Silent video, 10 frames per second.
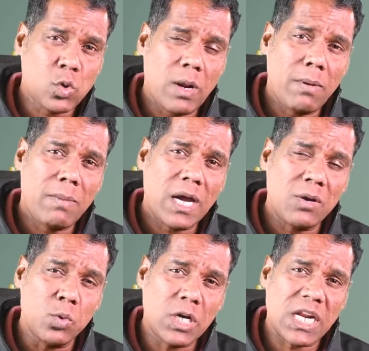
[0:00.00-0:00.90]

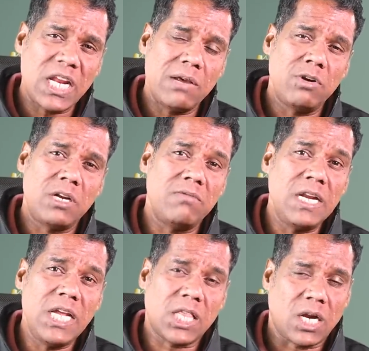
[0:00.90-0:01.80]
சுலபமாக உக்ரைனை விட்டு
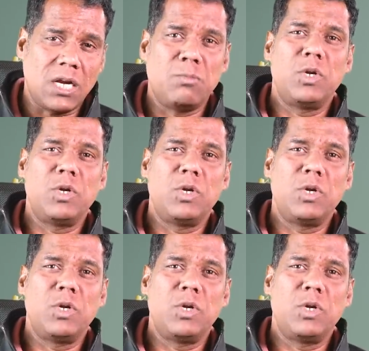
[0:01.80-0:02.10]
வெளியே தள்ள